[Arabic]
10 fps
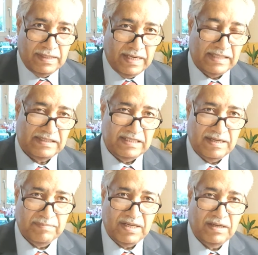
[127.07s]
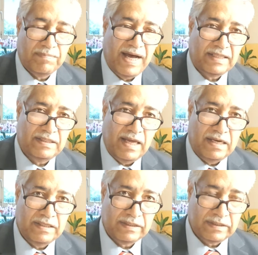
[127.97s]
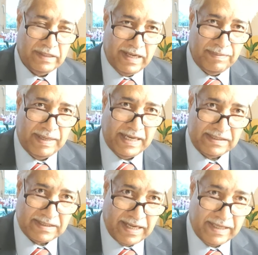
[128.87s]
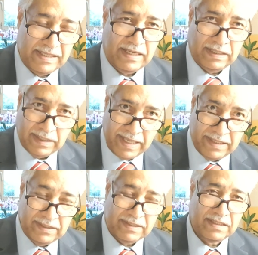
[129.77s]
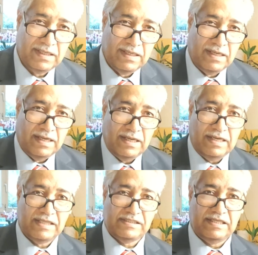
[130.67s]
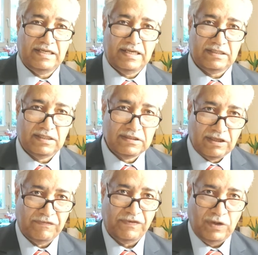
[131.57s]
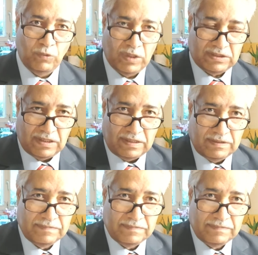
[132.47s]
لا سيما بعد الانقلاب العسكري الغادر الذي اختطف الوطن